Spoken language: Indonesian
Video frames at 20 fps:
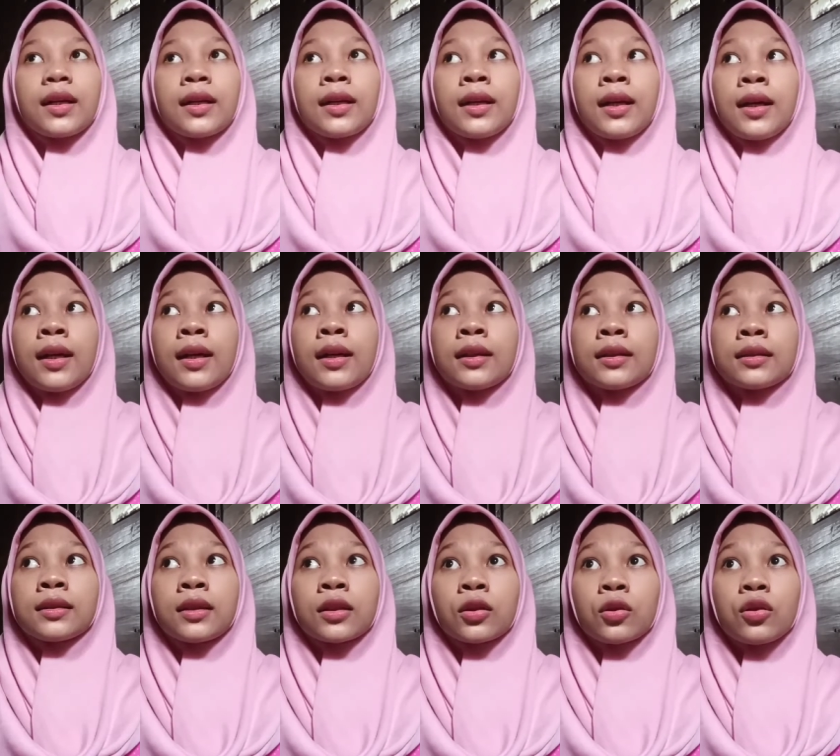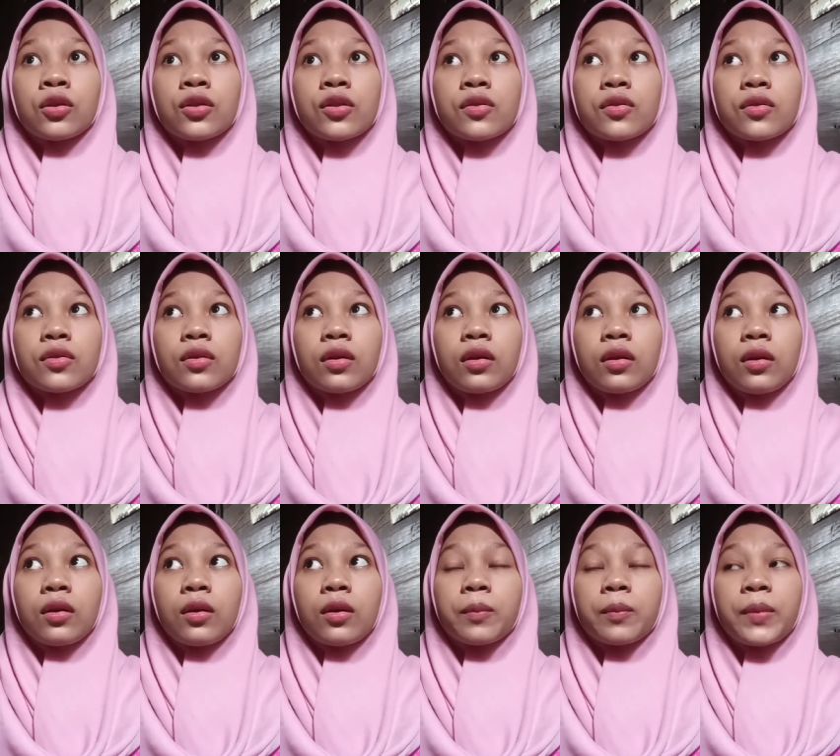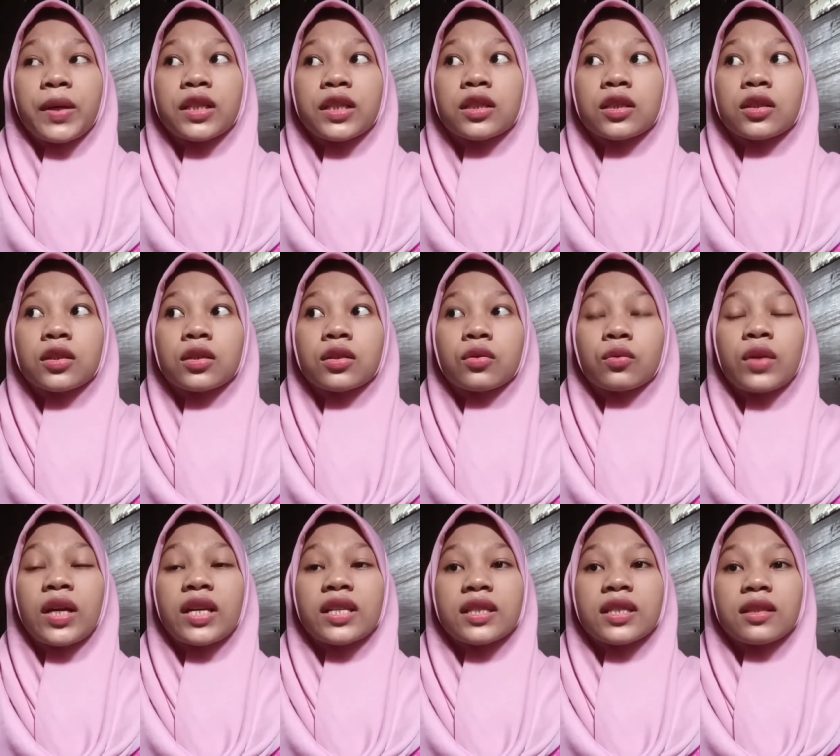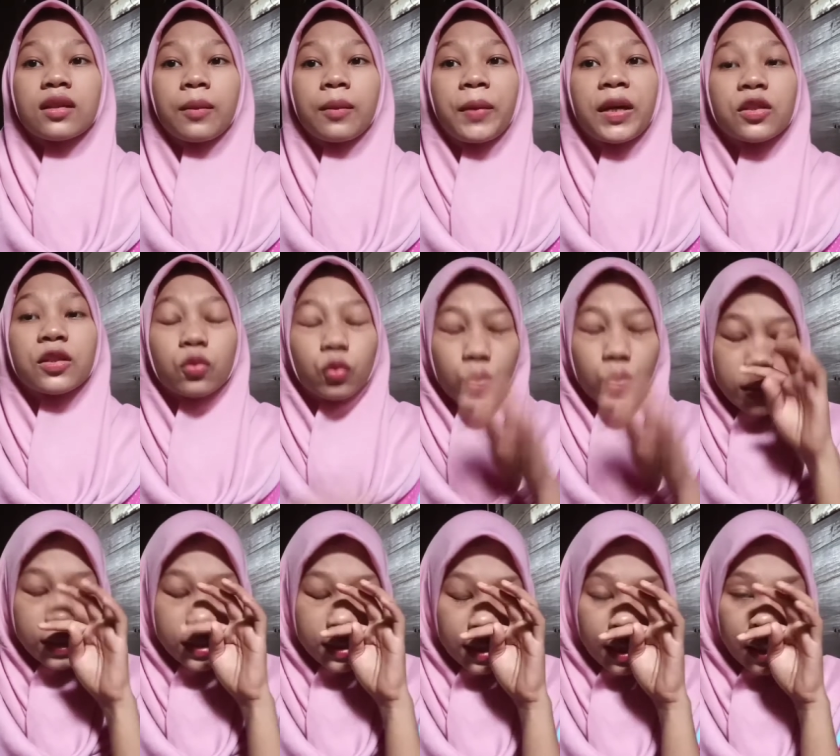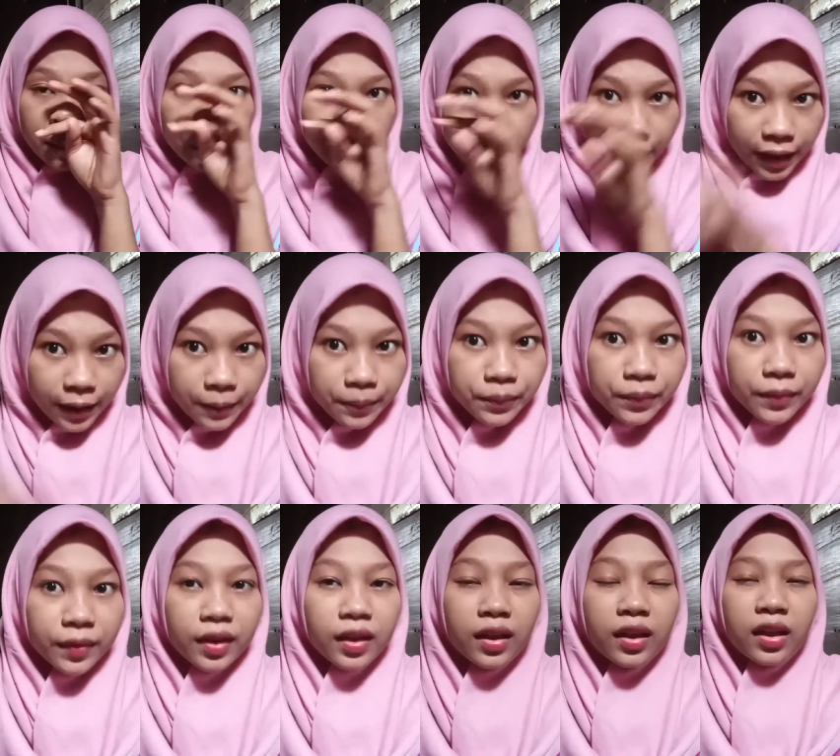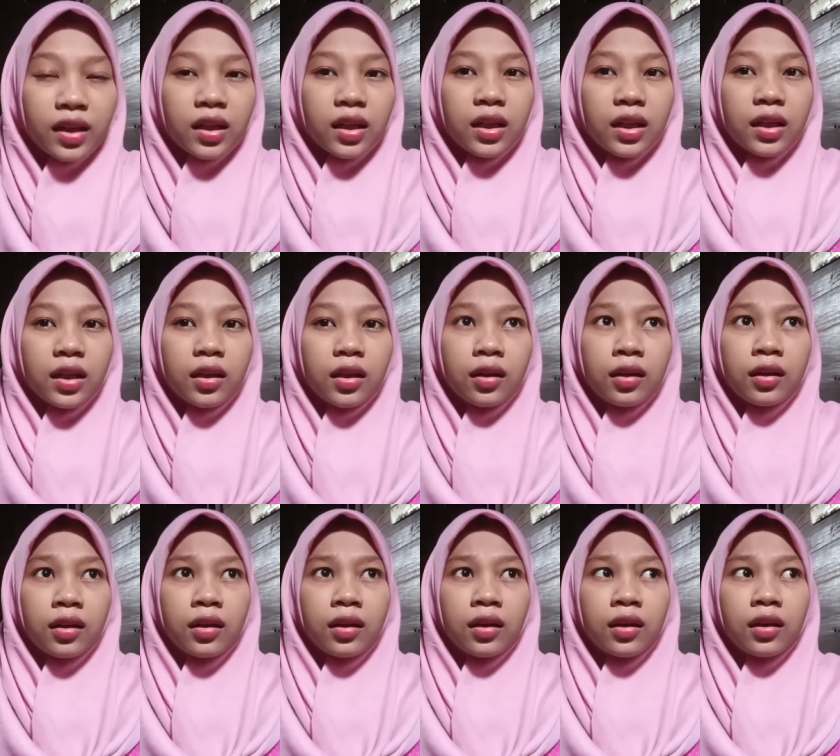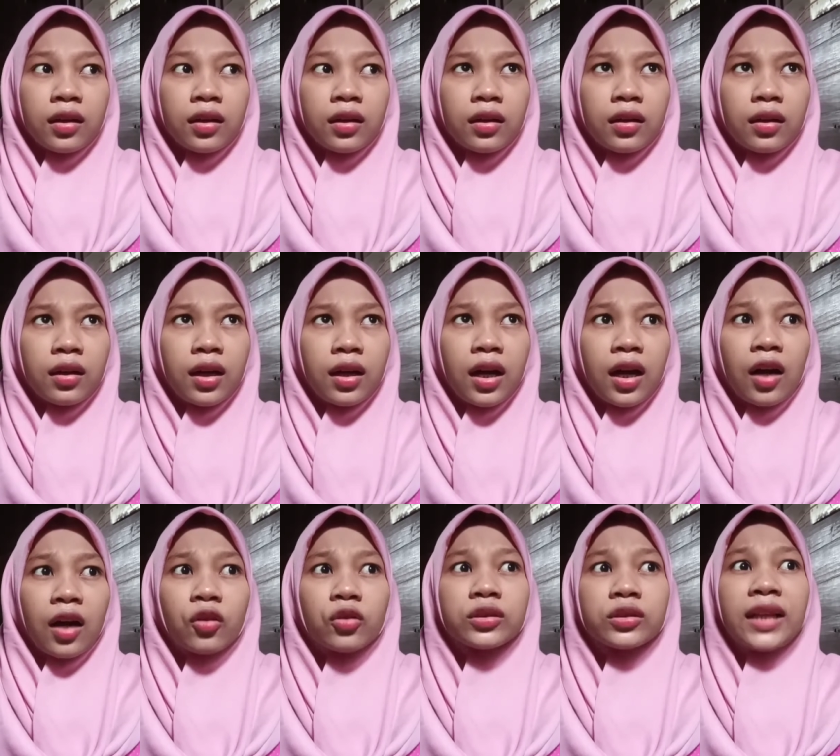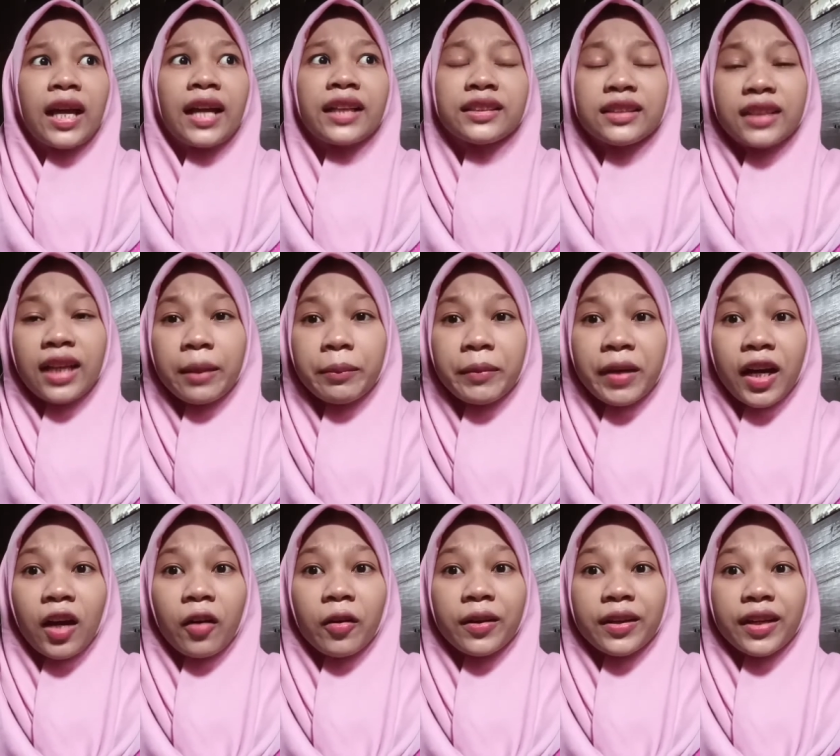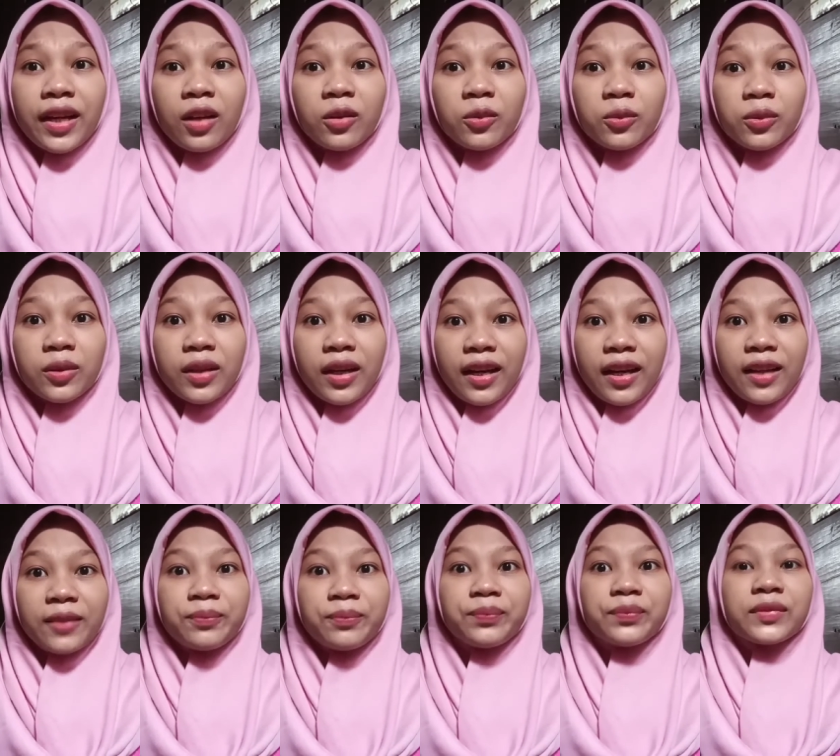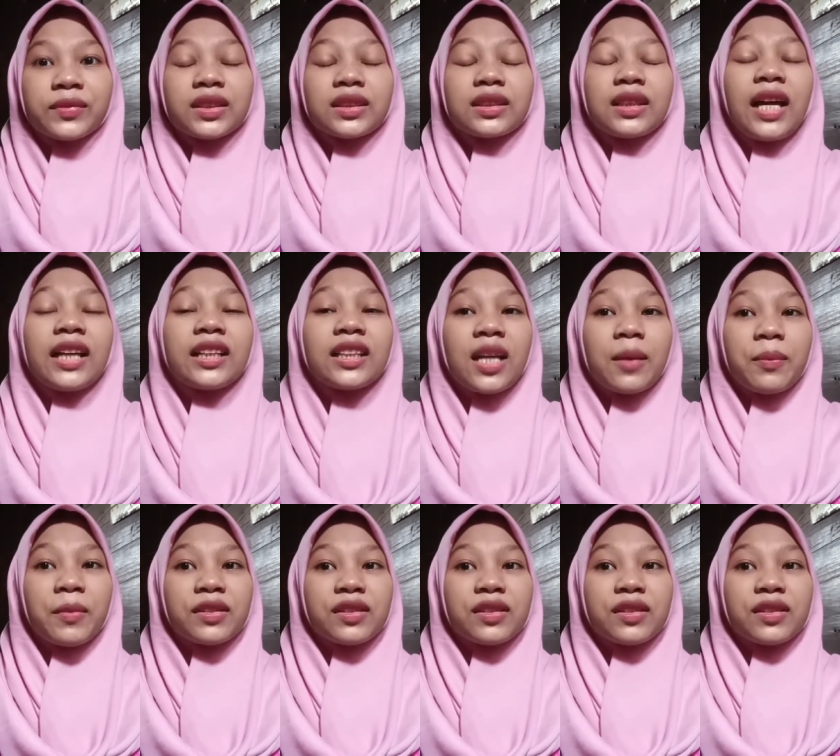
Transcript: nah terus uh, pas sudah pas udah siapnya uh, aku nanya sama kawan aku kan nanya sama